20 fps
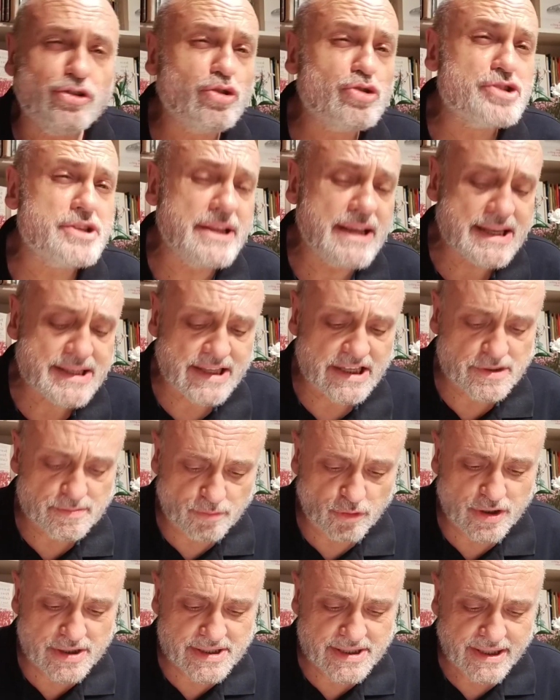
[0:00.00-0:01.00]
Dos días
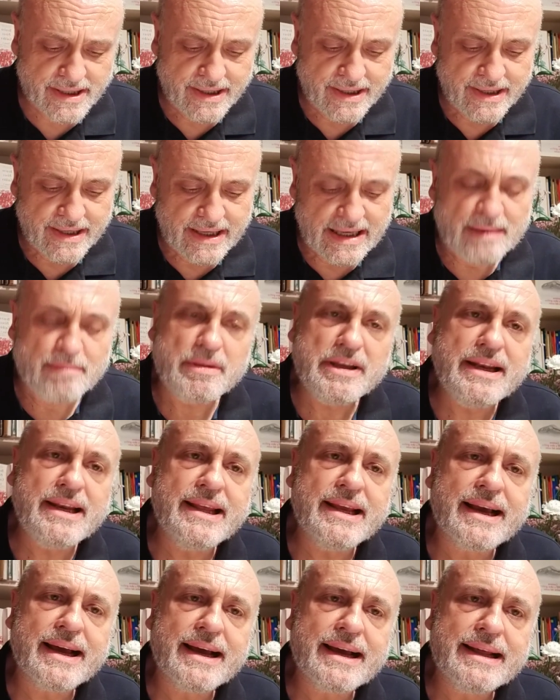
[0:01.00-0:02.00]
después,
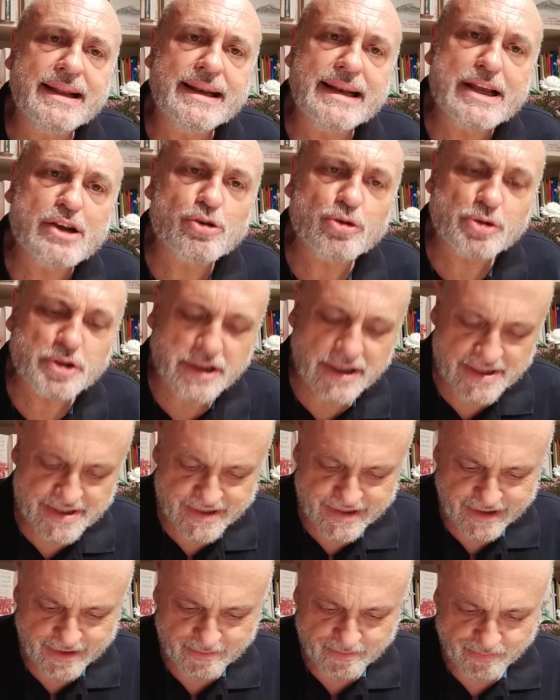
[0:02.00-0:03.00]
Emilia le
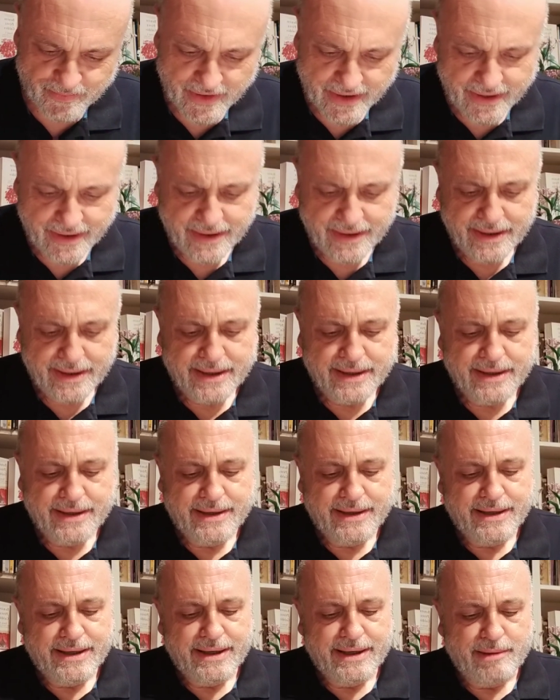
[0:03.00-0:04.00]
contesta.
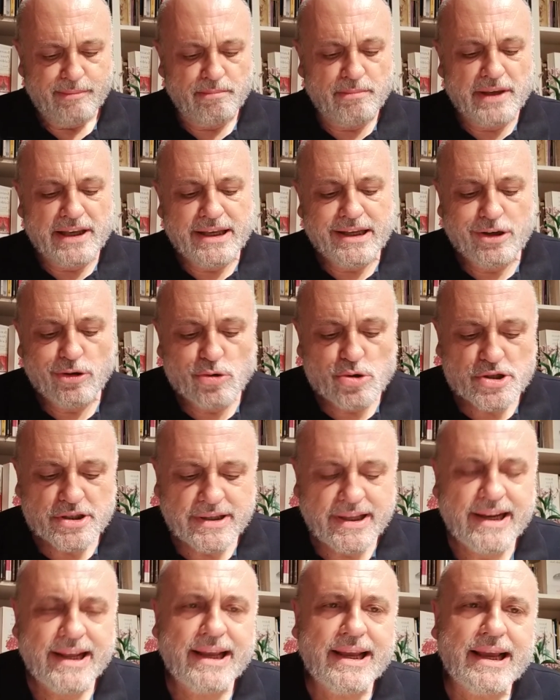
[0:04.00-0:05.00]
Mi
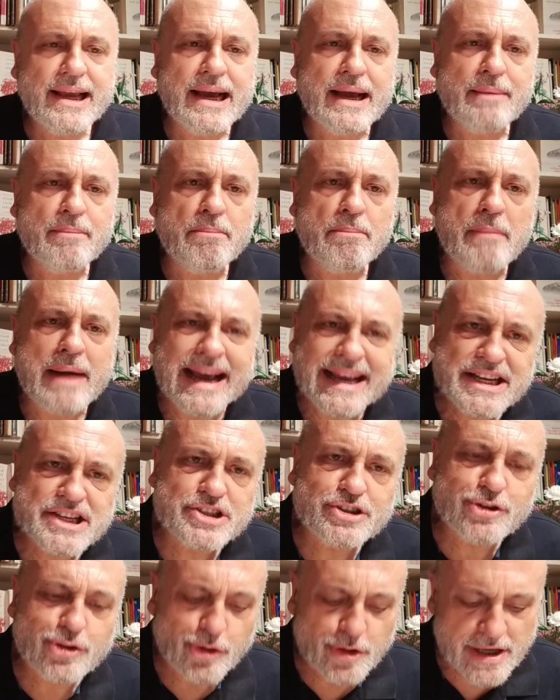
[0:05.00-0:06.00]
ilustre
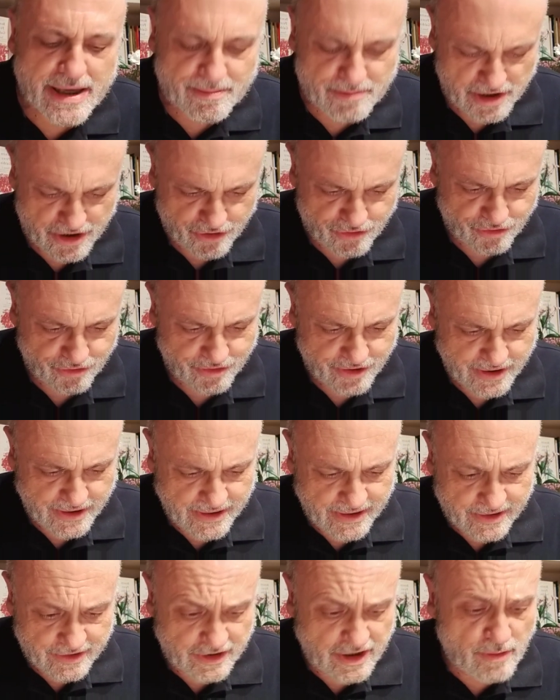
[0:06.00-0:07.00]
maestro y amigo,
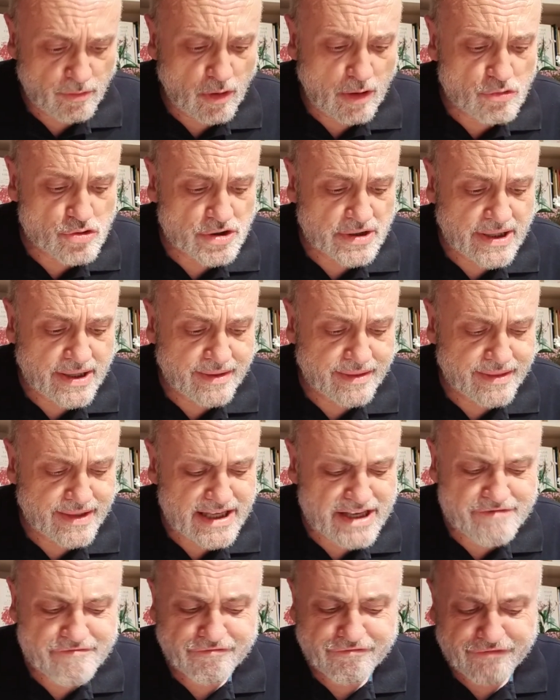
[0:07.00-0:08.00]
debo a usted
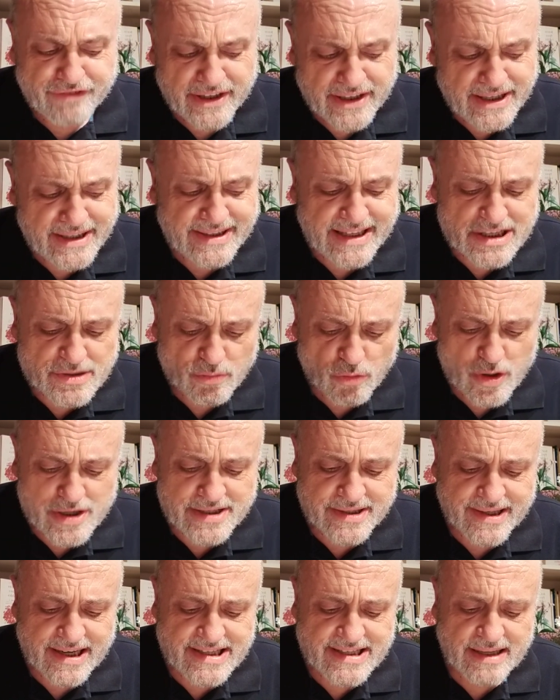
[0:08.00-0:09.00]
infinitas
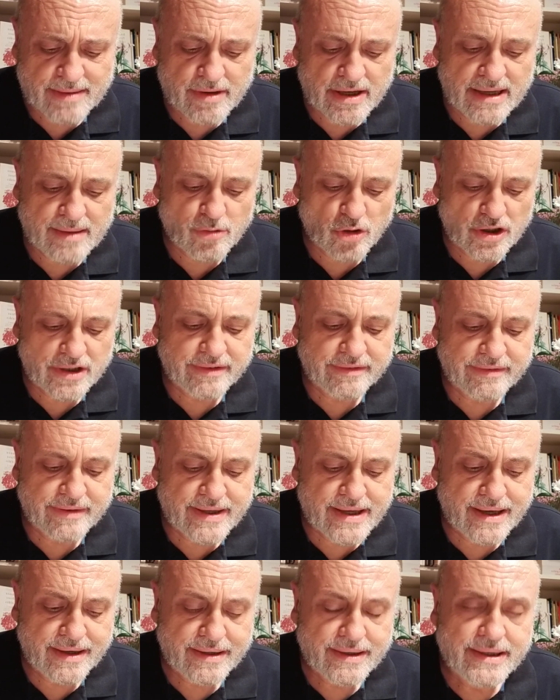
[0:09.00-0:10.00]
muestras de
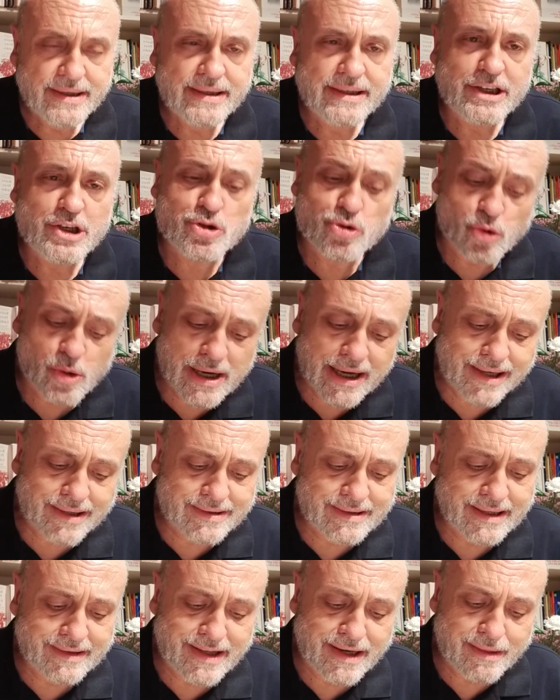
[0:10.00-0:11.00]
benevolencia y su
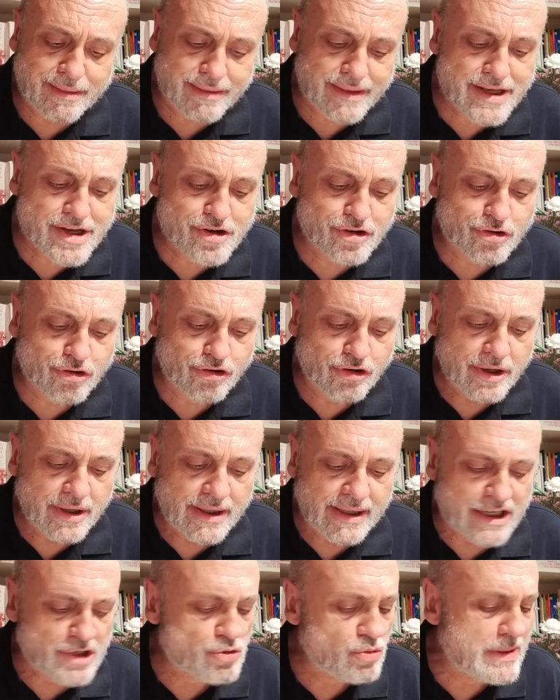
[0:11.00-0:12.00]
carta del 5
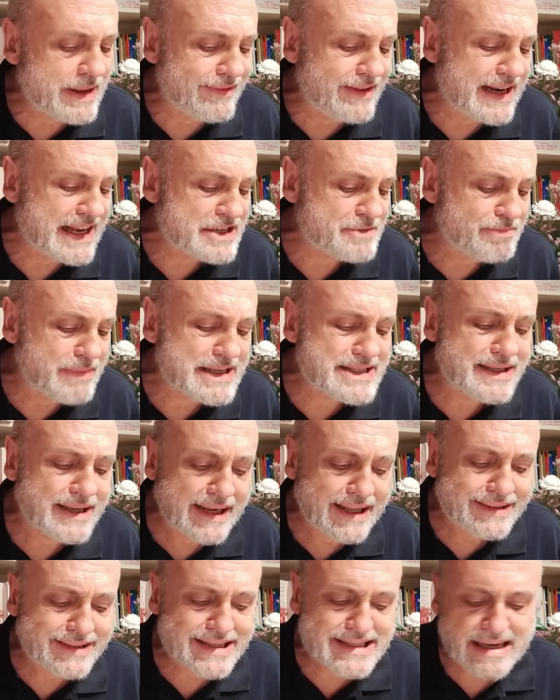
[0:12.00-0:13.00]
es una de las más
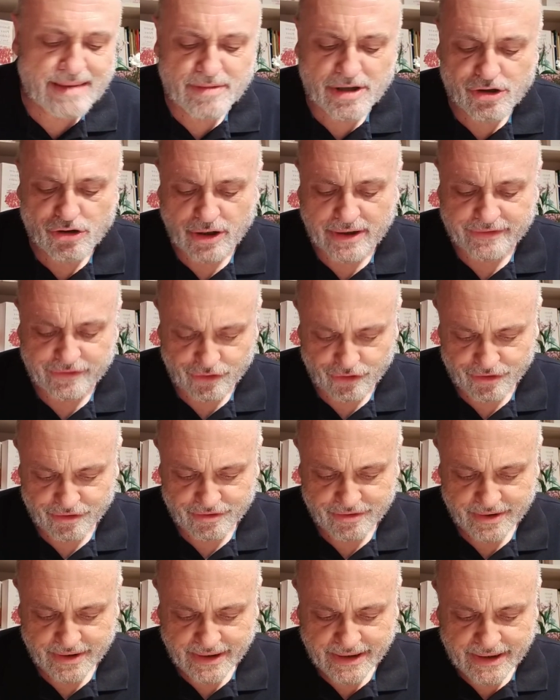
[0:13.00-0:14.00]
gratas a mi corazón,